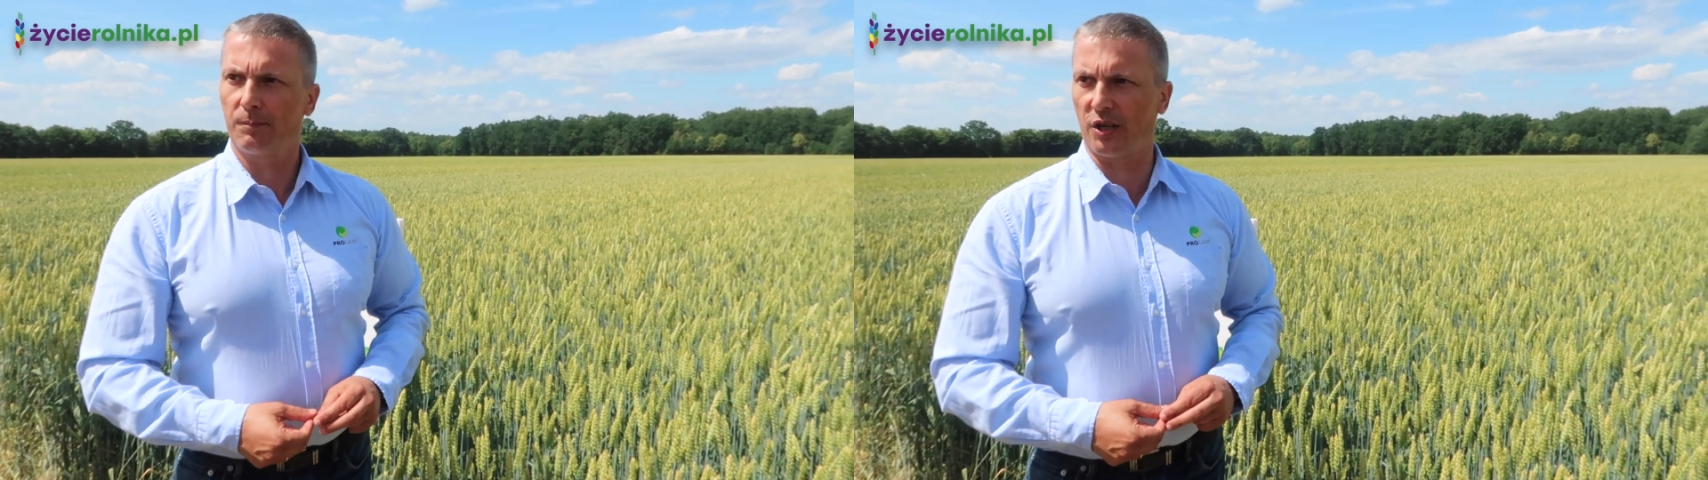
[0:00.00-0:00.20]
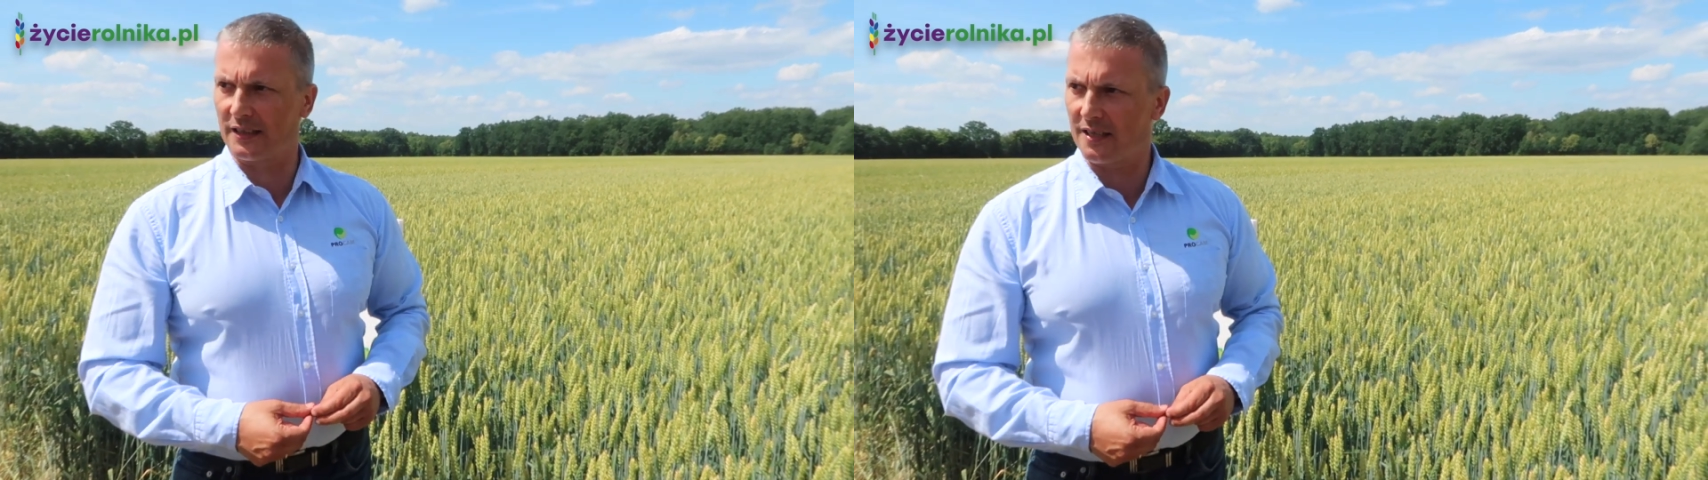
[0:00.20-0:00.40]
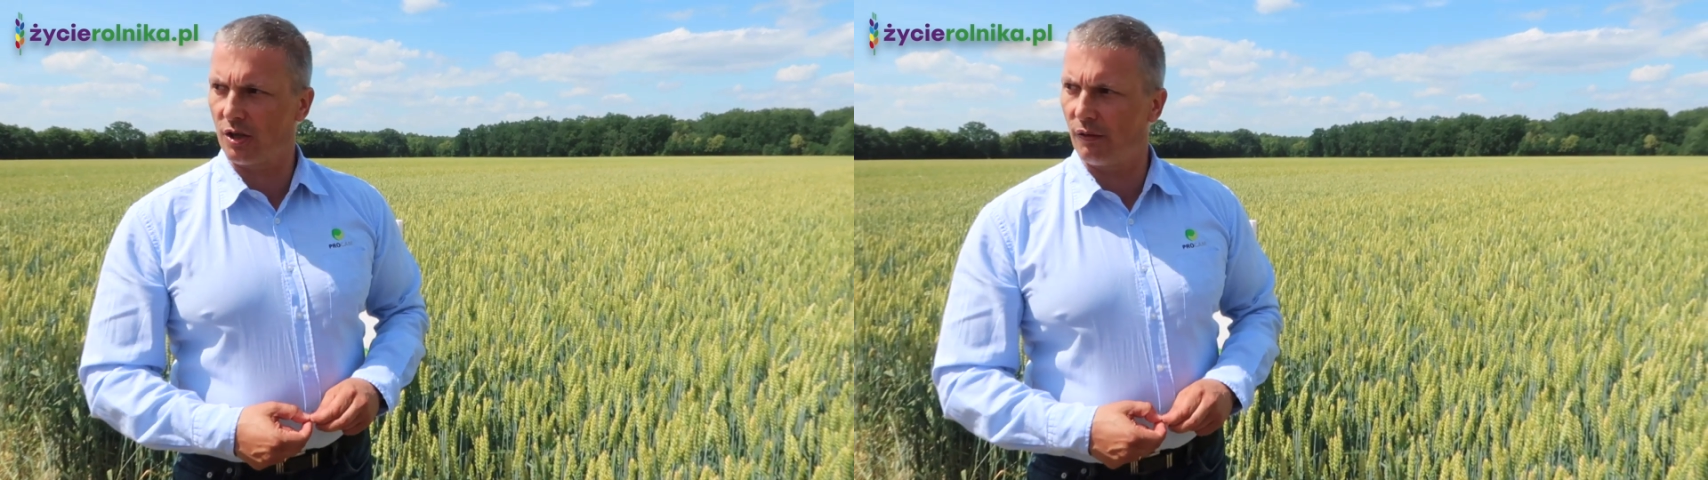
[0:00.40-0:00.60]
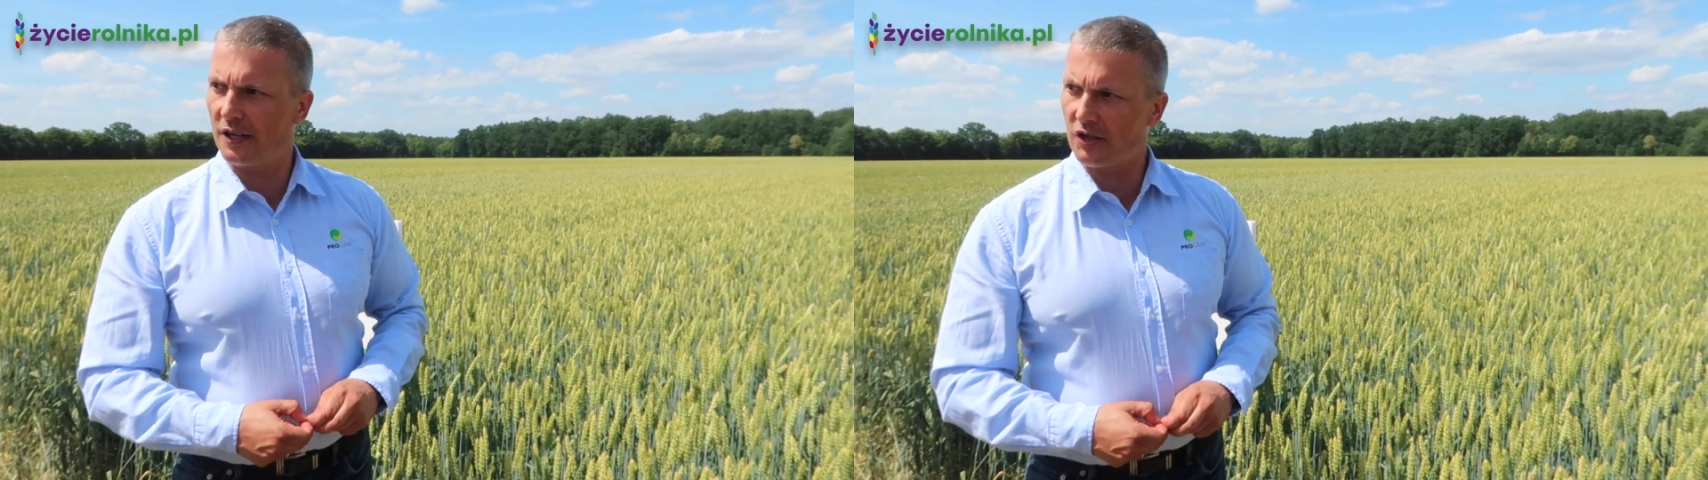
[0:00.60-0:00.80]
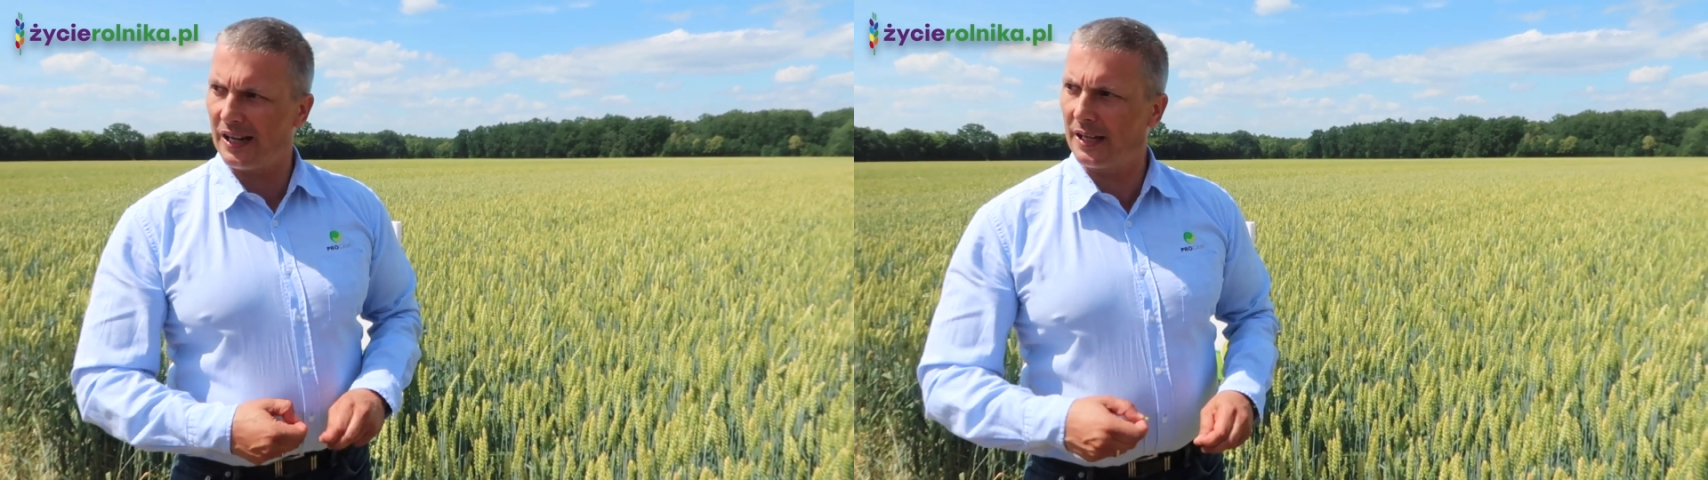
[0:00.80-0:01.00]

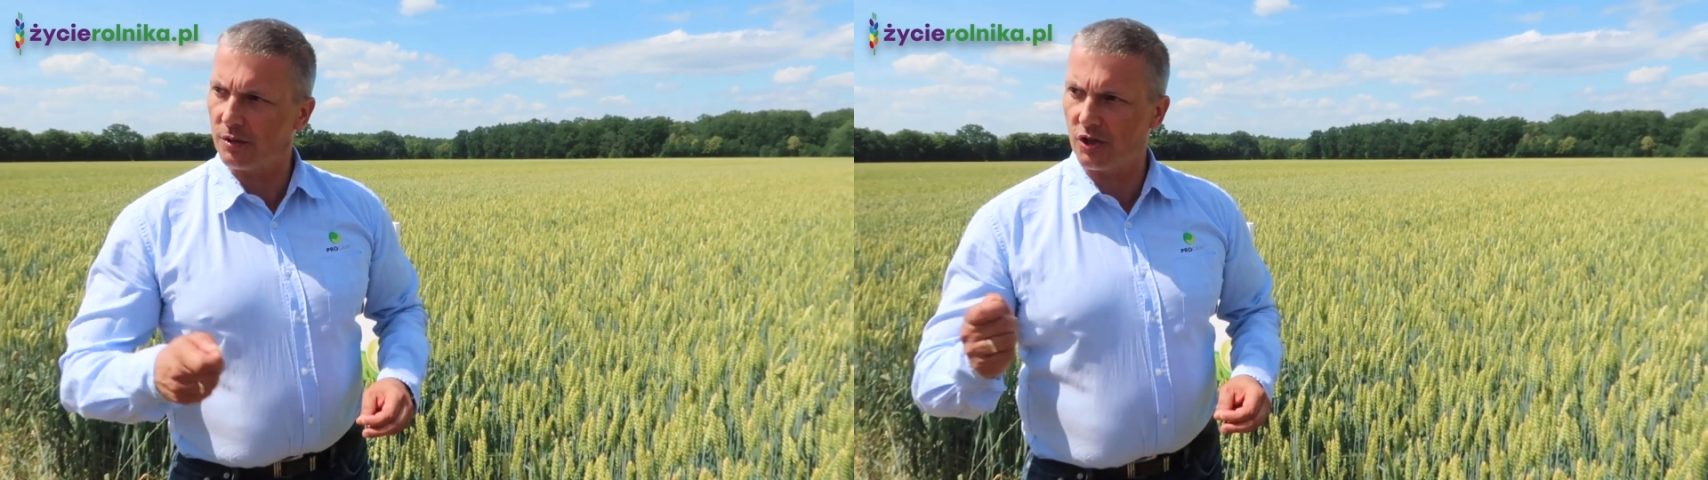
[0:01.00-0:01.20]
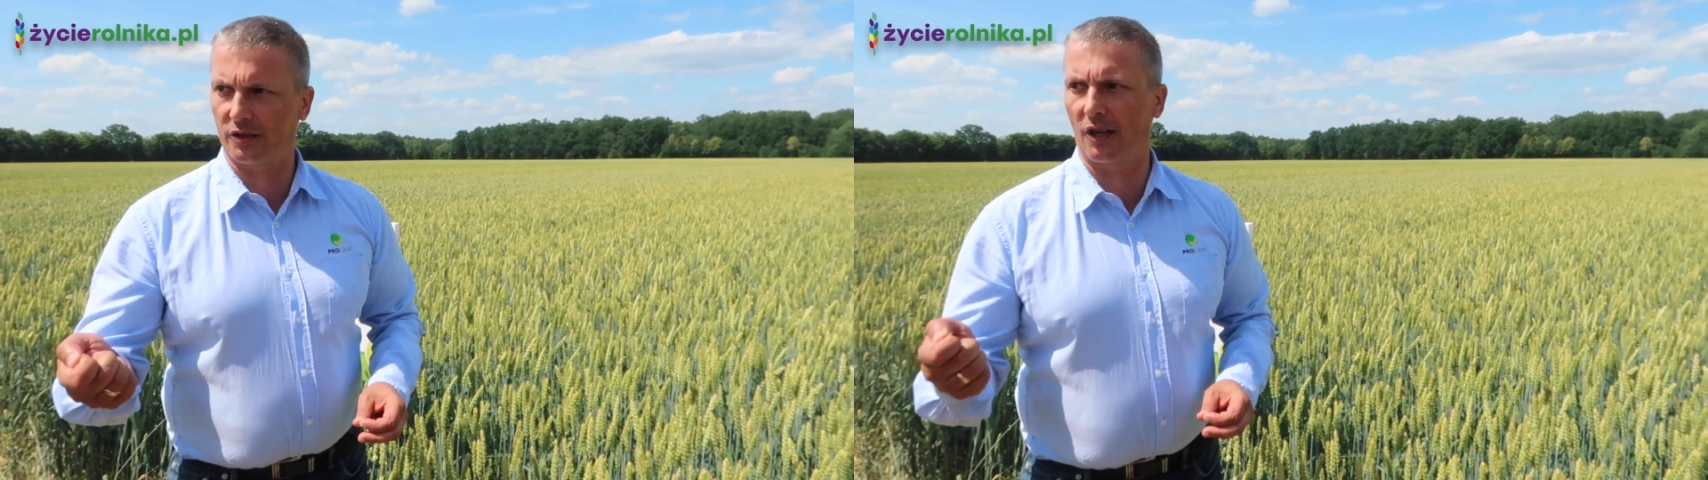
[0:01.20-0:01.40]
przetestować, ale myślę,